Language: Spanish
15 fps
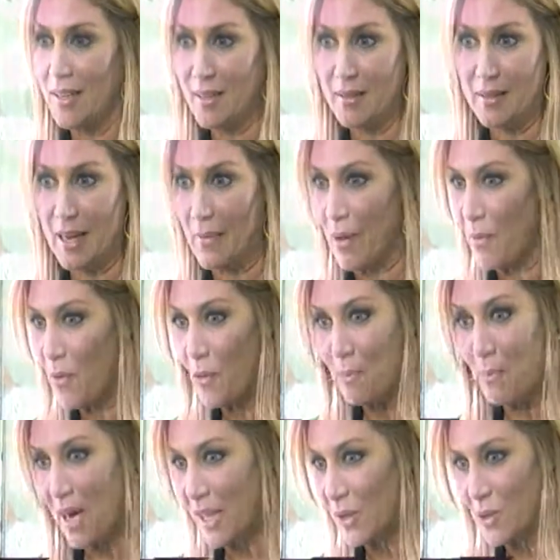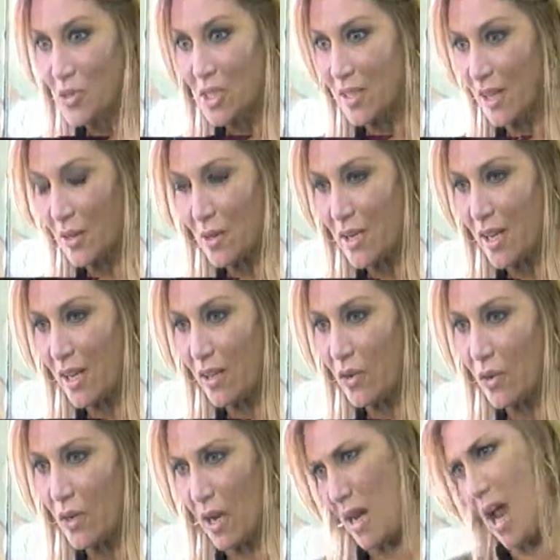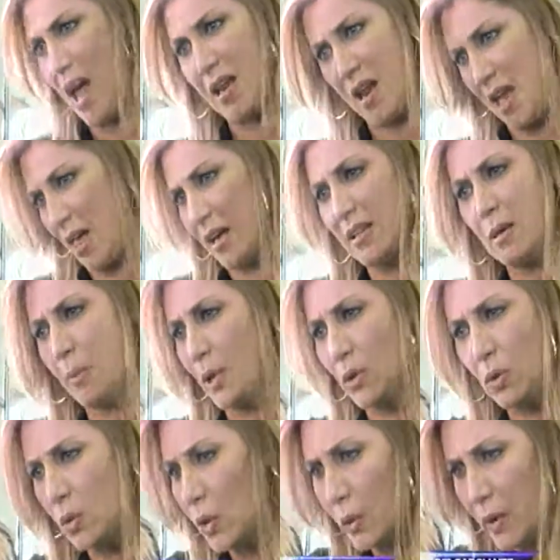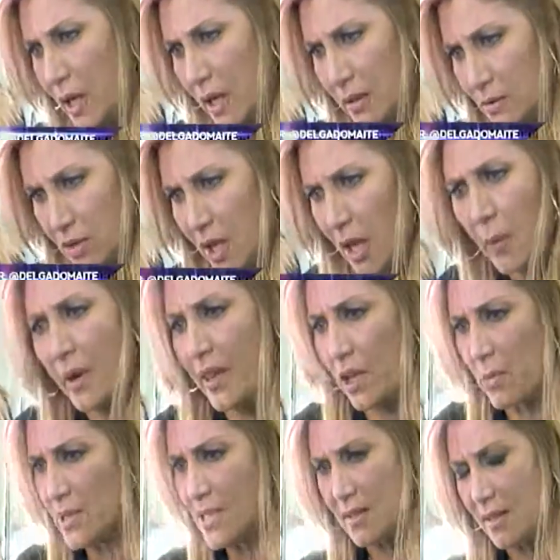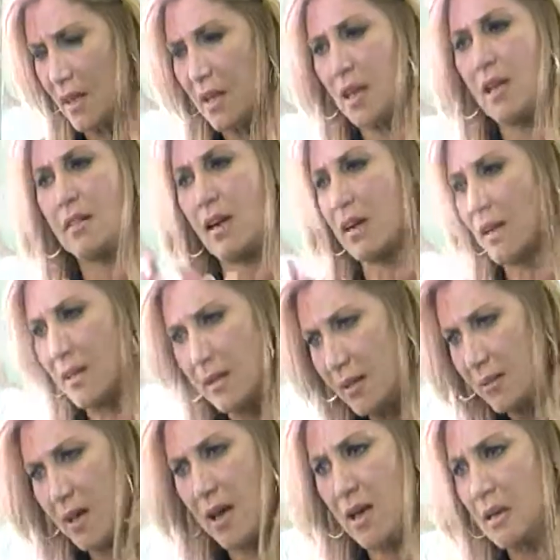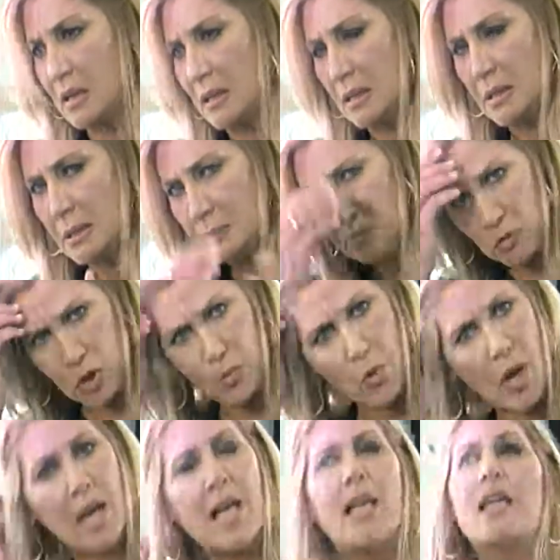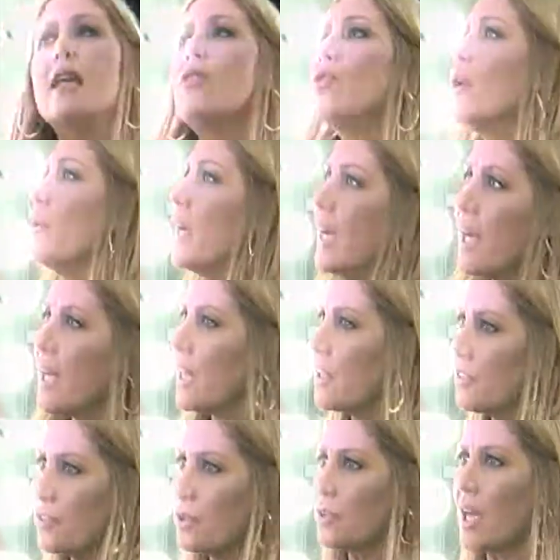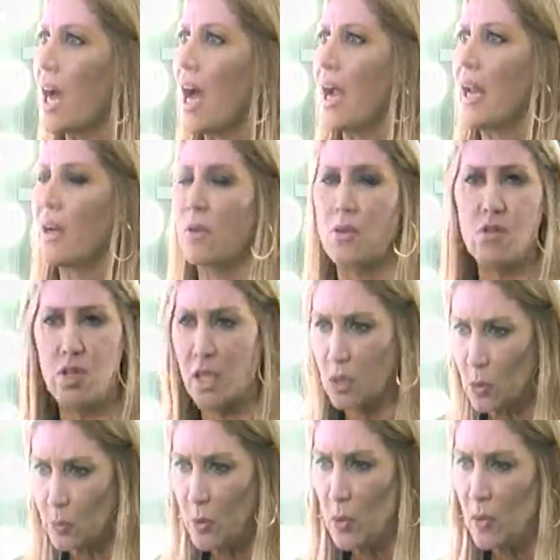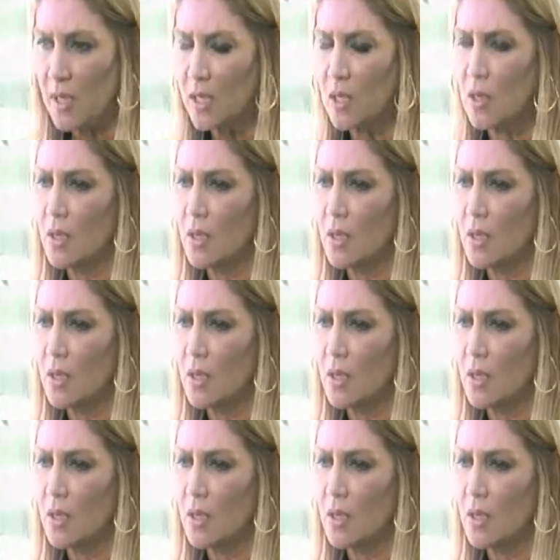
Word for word: Grabamos un par de cositas con ellos, nada que te perturbe. O sea, de verdad yo me sentí ahí tranquilita, como un angelito, a ver, a disfrutar, a conocer a tu público.